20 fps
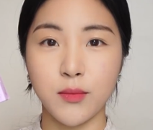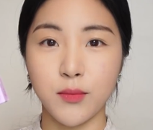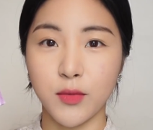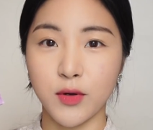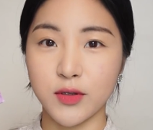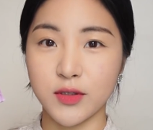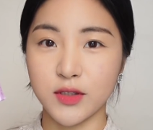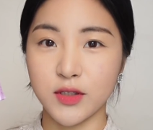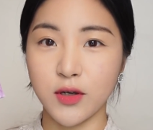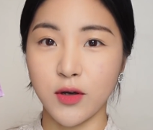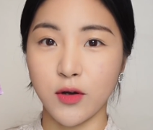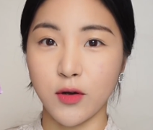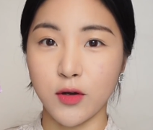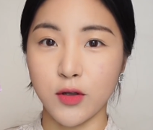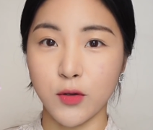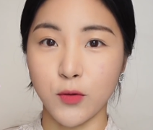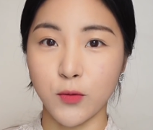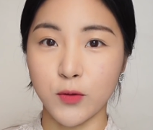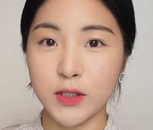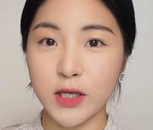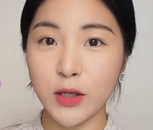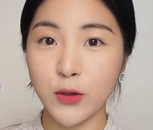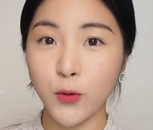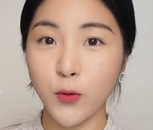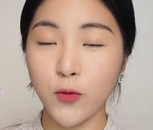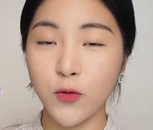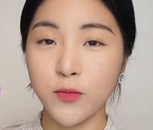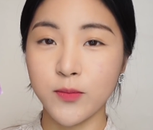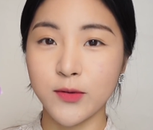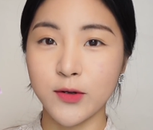먼저 이
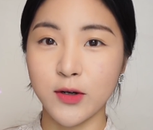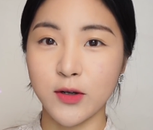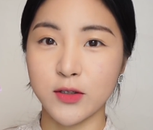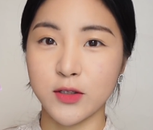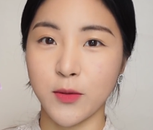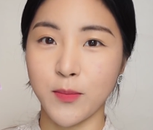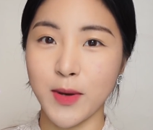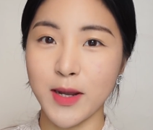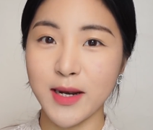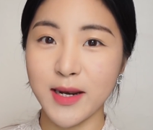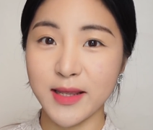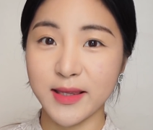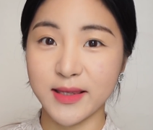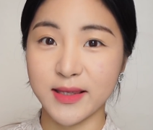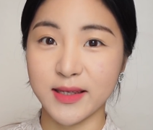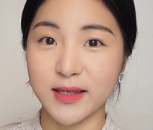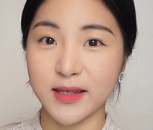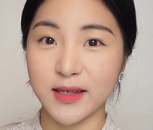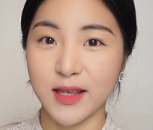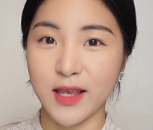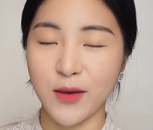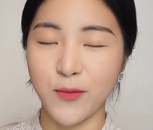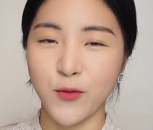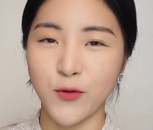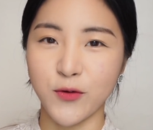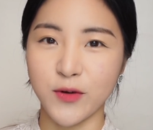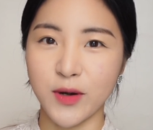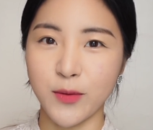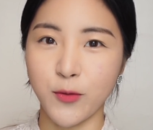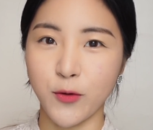섀도우 블러셔 팔레트
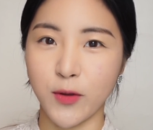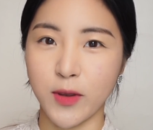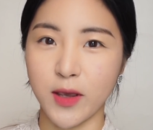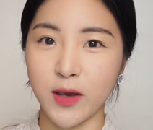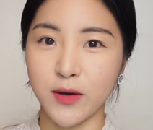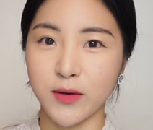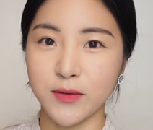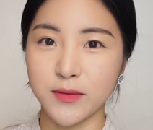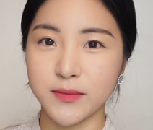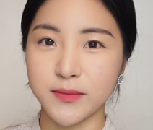개봉을 해볼게요